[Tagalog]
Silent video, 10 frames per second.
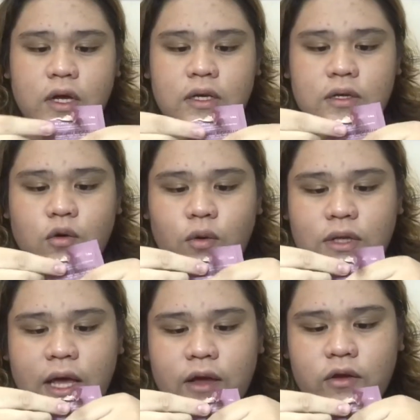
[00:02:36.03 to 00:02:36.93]

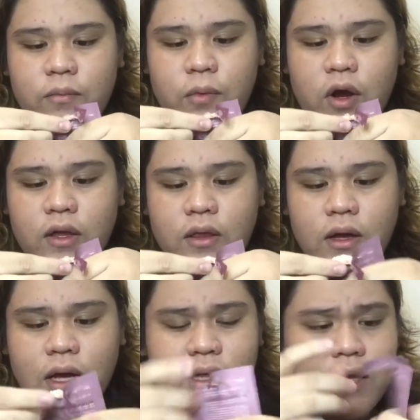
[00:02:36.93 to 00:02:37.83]
Magkuha tayo ng
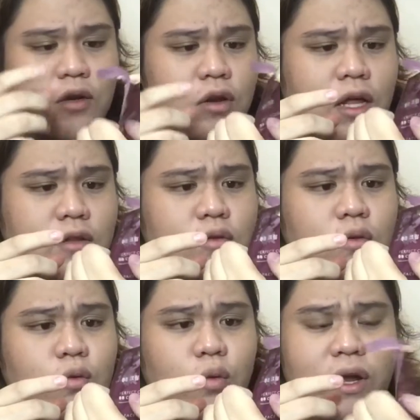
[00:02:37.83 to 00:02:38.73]
product. At ano lang
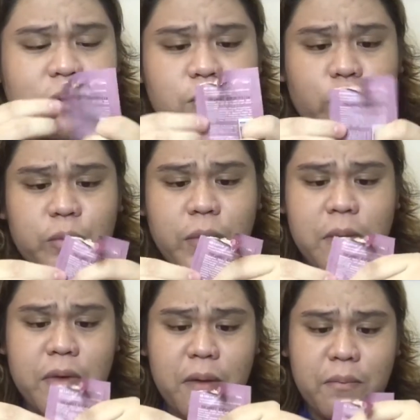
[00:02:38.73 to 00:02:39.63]
to,
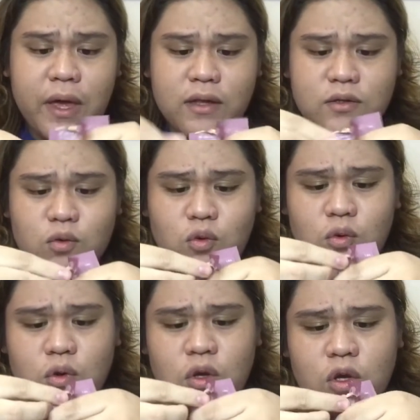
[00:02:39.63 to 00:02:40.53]
1.5 ml. So,
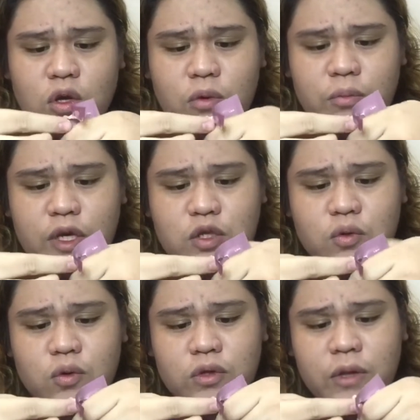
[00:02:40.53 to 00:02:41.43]

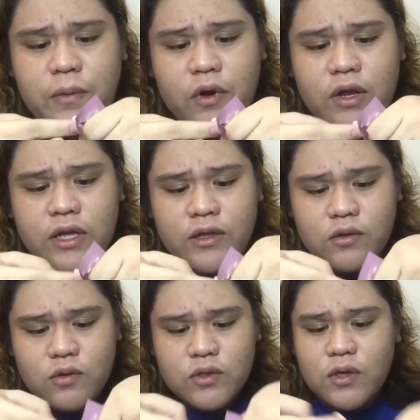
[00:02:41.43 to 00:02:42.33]
medyo konti. Pero a
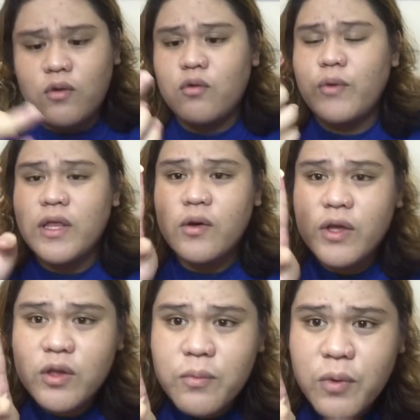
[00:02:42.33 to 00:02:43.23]
little goes a long way daw.
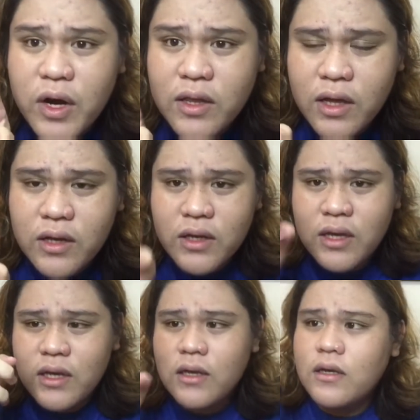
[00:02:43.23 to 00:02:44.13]
Ito yung product
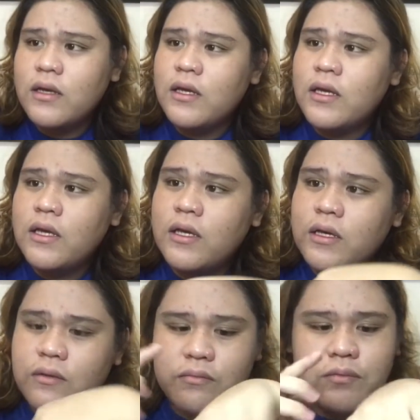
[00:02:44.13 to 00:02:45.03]
niya
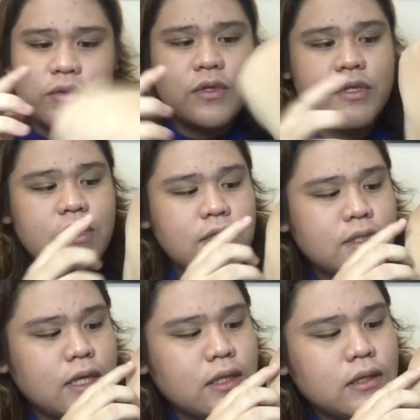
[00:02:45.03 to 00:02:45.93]

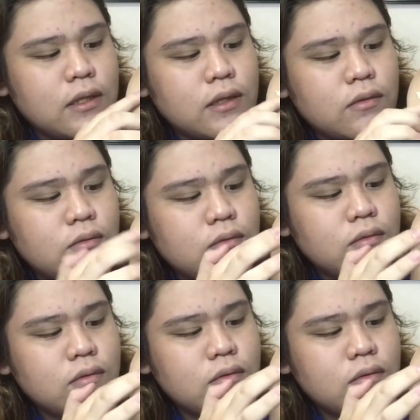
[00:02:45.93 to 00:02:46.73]
test natin dito.